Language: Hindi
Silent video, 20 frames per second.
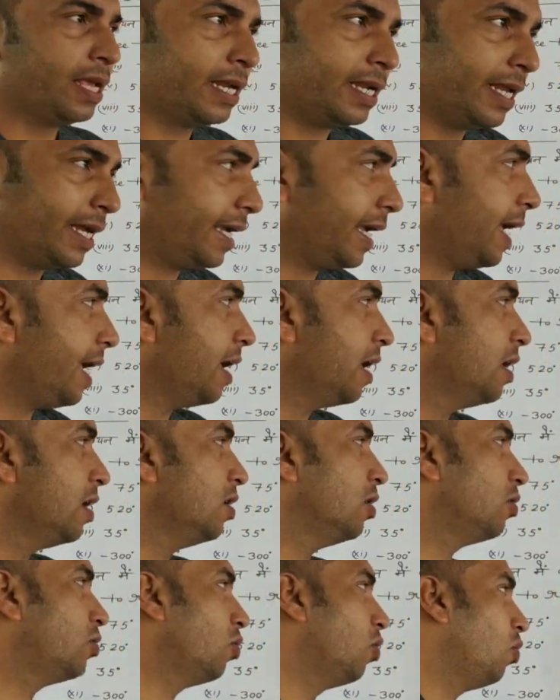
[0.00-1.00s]
ठीक है
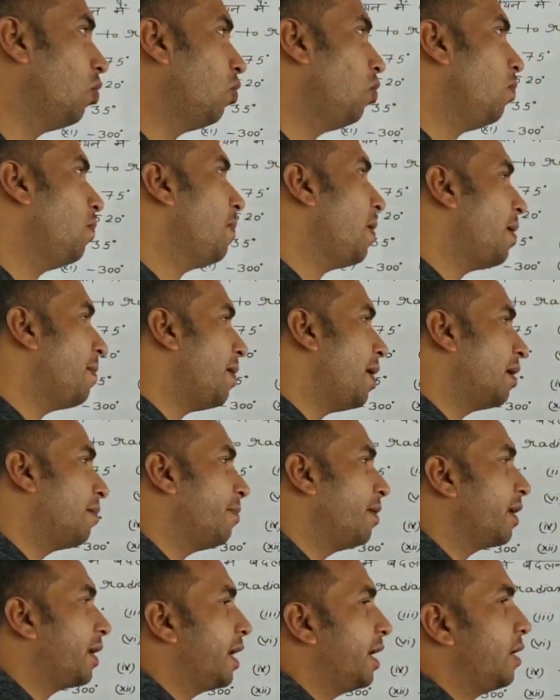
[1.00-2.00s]
तो मैं बार
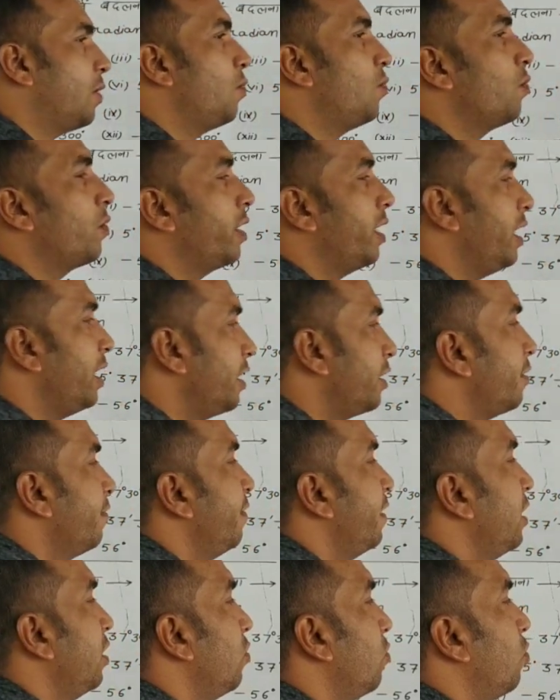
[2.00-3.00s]
बार कह रहा हूँ कि इस
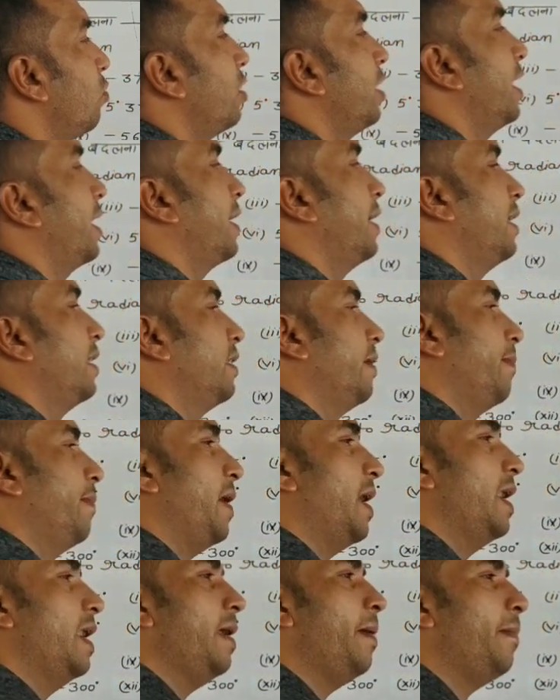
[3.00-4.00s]
वीडियो को देखने से
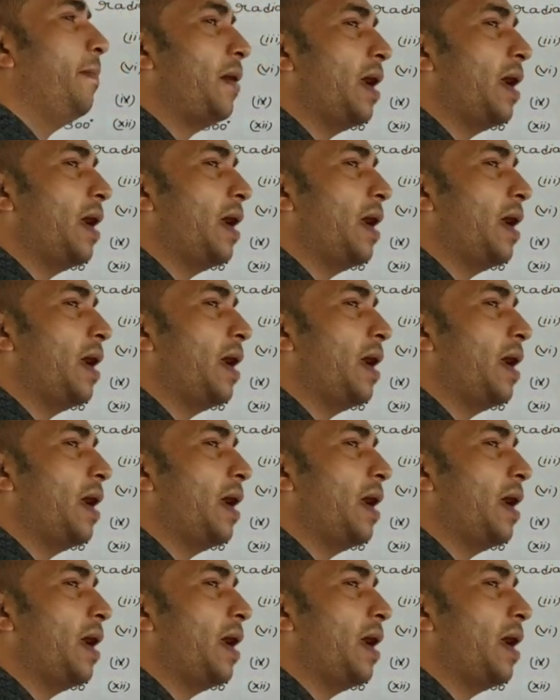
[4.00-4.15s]
पहले